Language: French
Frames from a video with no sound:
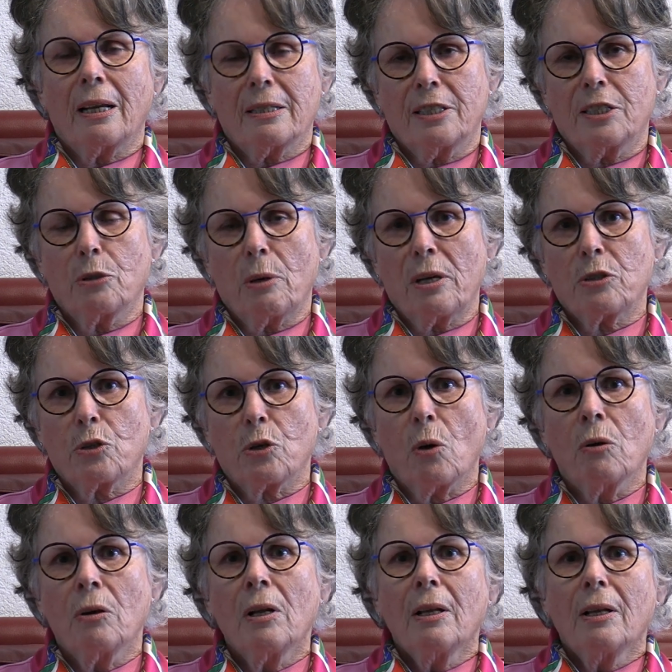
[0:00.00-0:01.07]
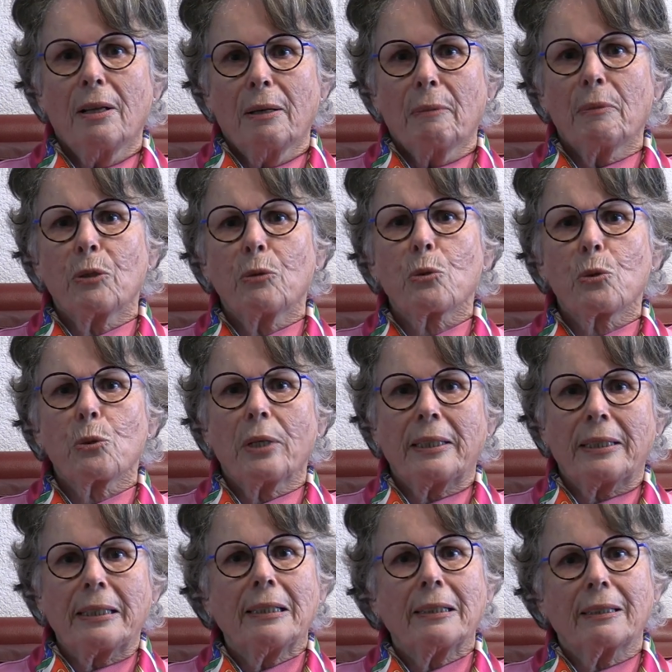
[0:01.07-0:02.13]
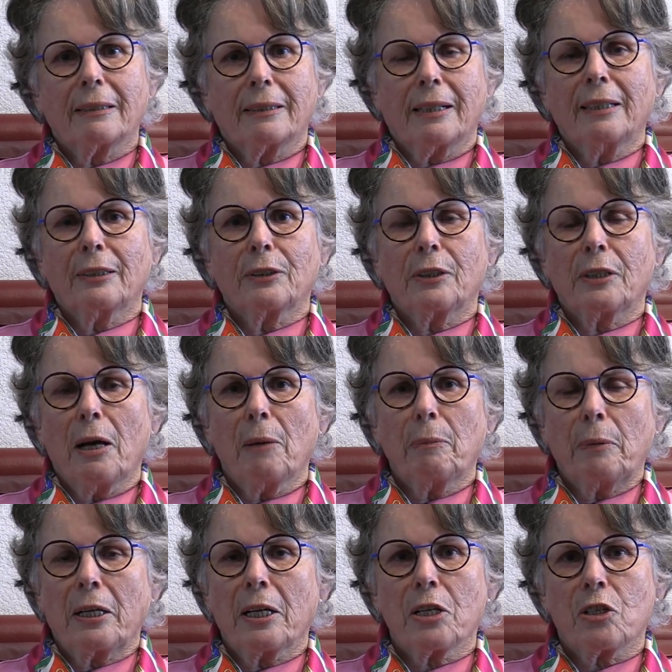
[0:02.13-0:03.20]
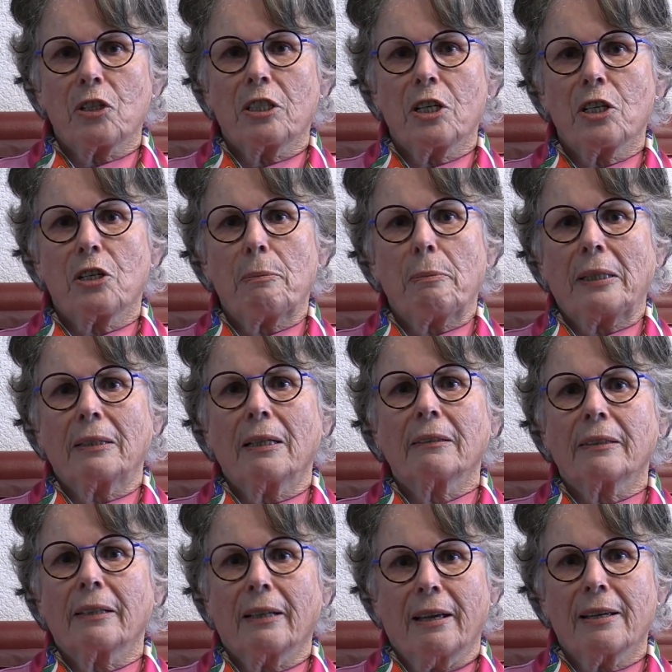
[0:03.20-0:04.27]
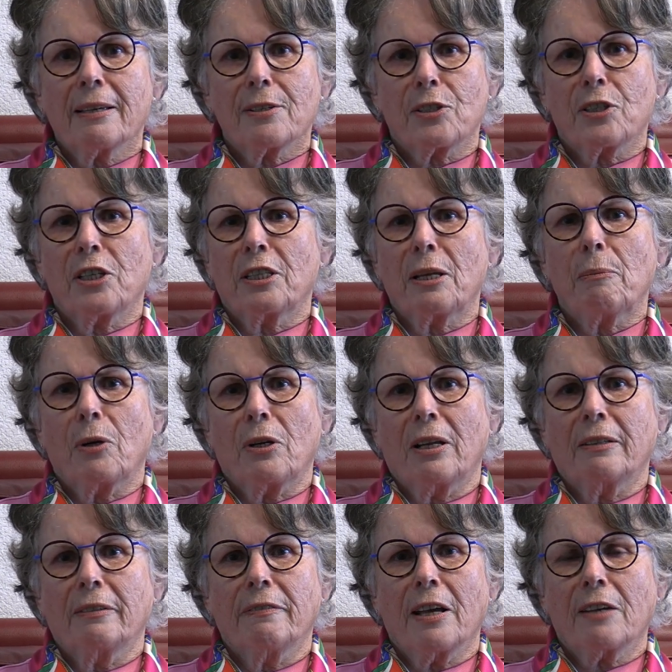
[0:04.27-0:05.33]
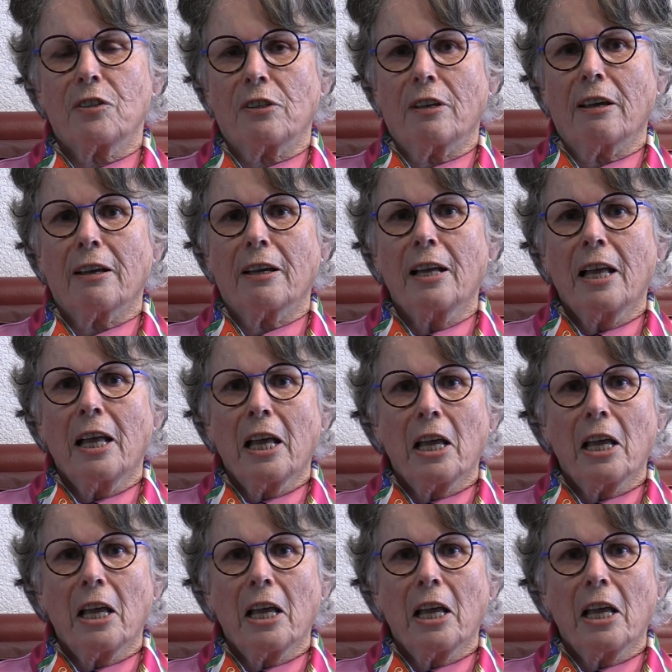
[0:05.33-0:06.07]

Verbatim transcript: à la situation, mais toujours est-il que quelques temps après, j'étais chez ma tante Thérèse, c'était mon anniversaire,